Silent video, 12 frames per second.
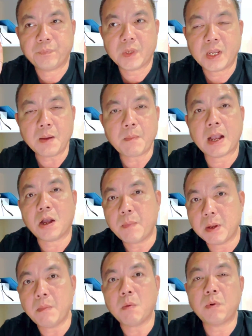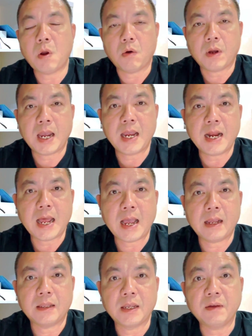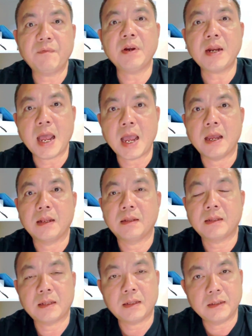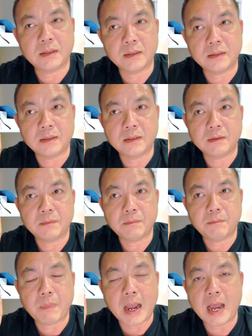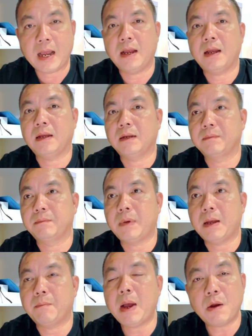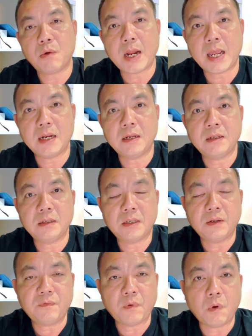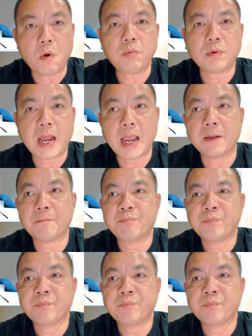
các bạn có bị bóc lột hay là những vấn đề mà bao lâu nay chính phủ Úc đang